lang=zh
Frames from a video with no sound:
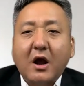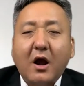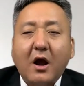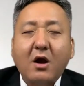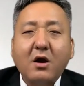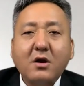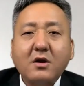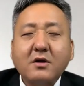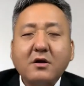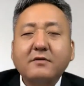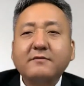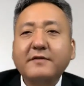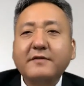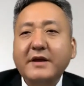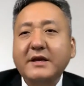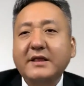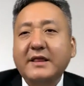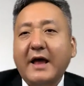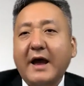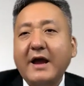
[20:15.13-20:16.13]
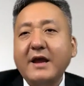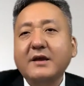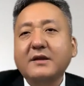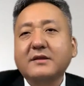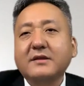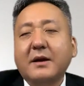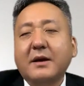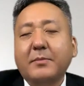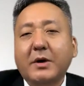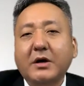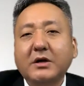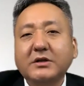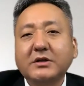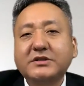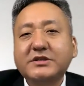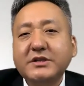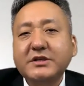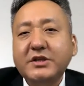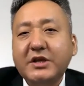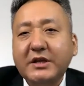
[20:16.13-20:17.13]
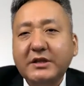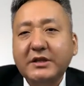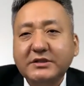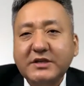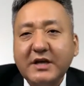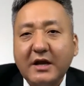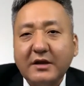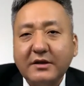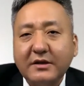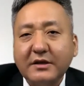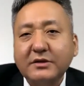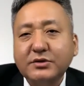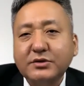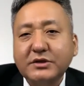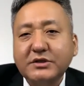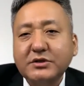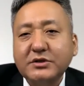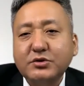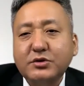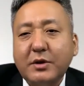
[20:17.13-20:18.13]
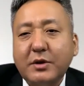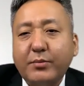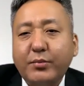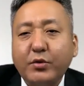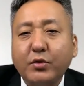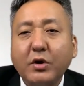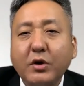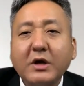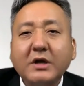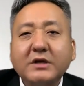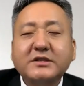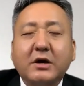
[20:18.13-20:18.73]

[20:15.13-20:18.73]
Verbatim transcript: 而未来，那么今天的这样一个最新宣布，